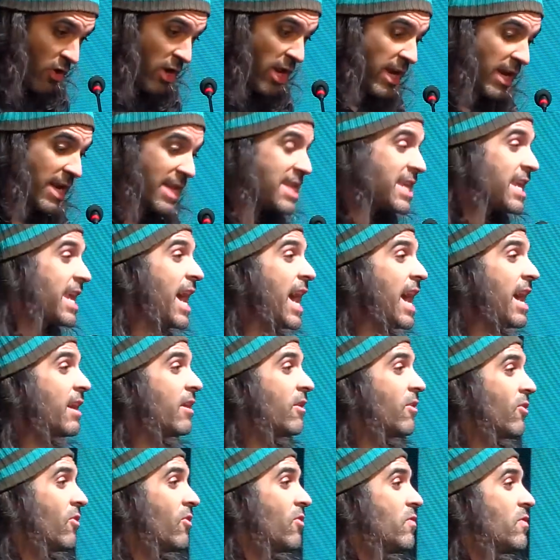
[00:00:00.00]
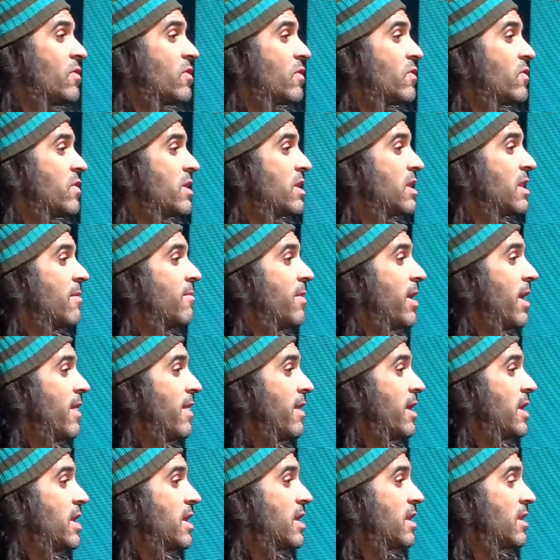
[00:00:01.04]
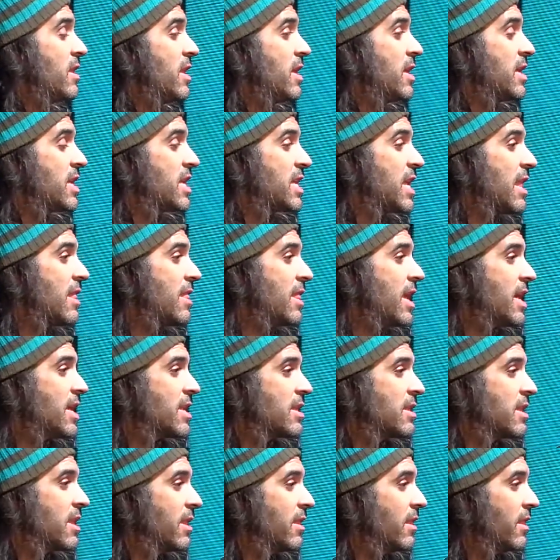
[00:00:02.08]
con RSA, con nuestro sistema de, SANDAS, de